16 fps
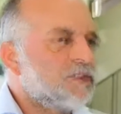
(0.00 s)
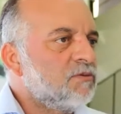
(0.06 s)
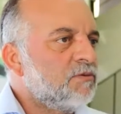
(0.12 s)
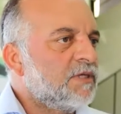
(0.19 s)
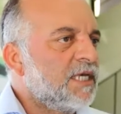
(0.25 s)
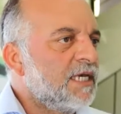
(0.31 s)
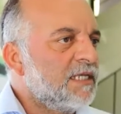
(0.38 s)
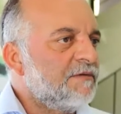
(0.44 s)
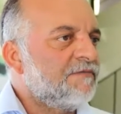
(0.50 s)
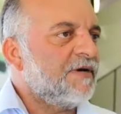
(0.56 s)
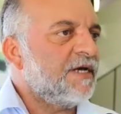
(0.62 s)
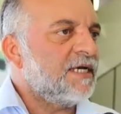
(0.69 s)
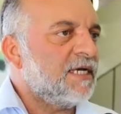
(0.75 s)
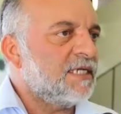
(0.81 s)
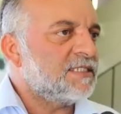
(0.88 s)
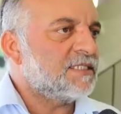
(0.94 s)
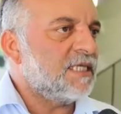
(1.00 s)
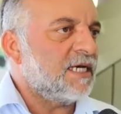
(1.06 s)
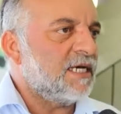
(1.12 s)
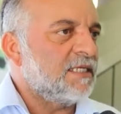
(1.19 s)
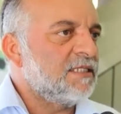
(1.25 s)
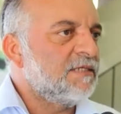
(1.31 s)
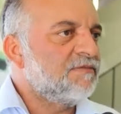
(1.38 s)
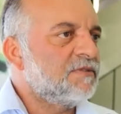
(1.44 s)
Se o que ele vai
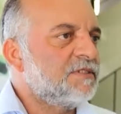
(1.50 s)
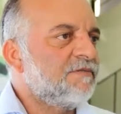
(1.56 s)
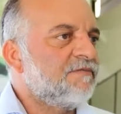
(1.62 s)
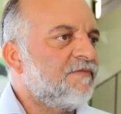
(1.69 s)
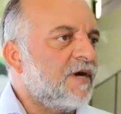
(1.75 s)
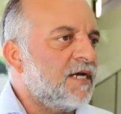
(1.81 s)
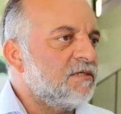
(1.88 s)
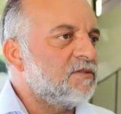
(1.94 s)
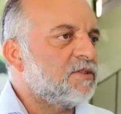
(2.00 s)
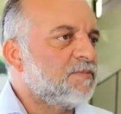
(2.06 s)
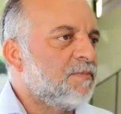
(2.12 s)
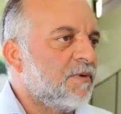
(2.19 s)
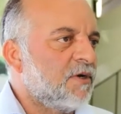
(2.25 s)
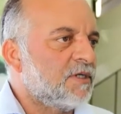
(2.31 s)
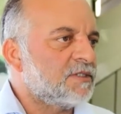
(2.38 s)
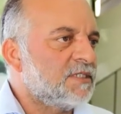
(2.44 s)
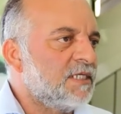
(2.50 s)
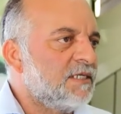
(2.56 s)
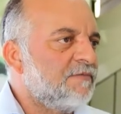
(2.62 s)
gastar, a nível de vários postos,